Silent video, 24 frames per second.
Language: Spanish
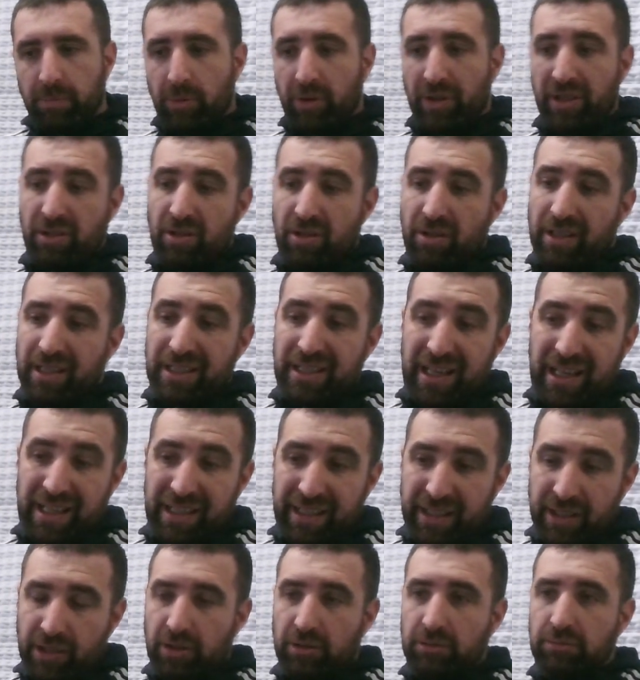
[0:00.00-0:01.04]
Por eso es que
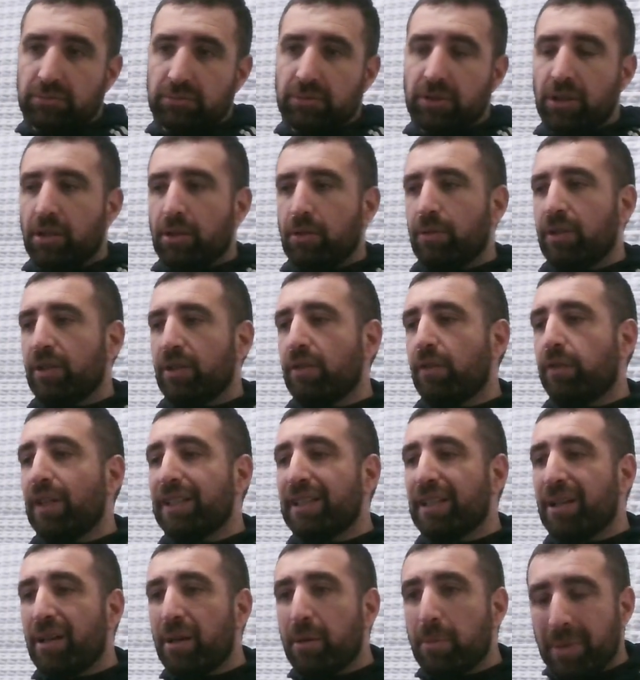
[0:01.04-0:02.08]
salieron cuando
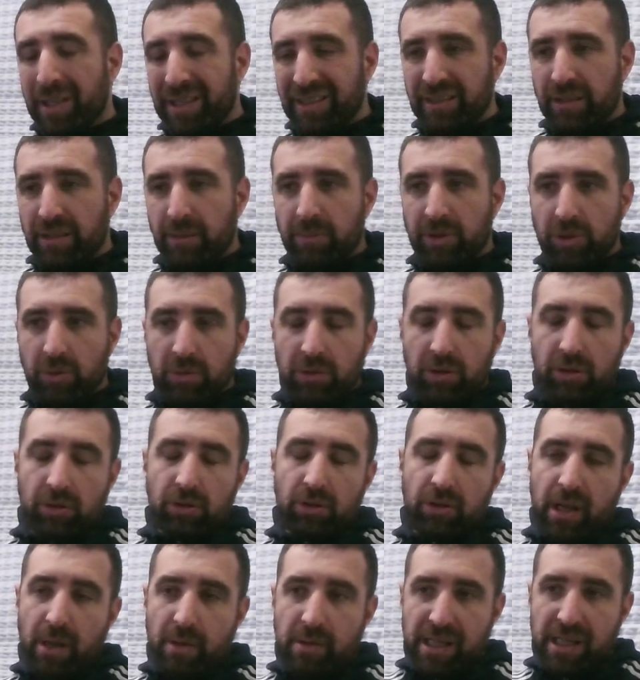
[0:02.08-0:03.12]
faltaban 20 minutos
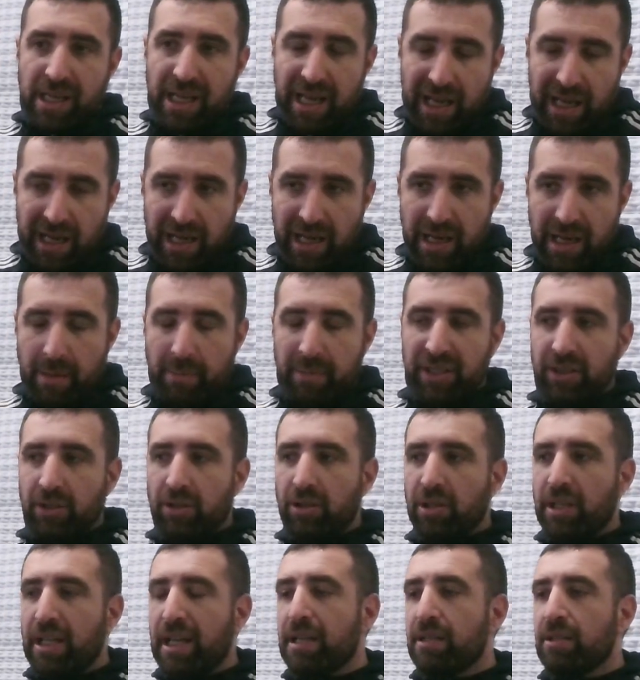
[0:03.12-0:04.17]
todavía la
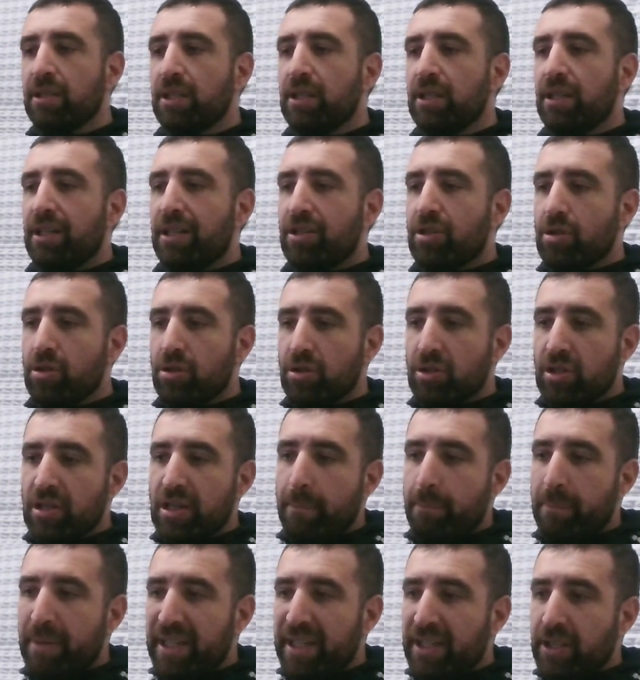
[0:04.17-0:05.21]
Méndola y
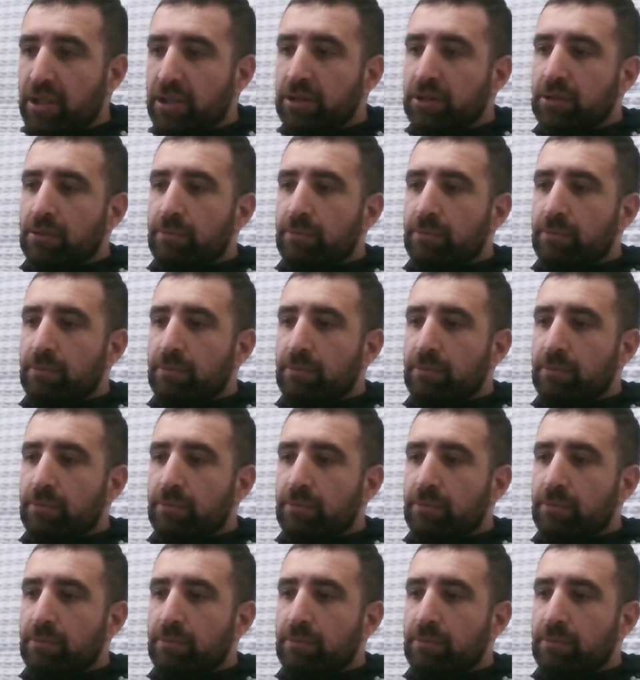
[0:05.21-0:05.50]
Sosa. Pero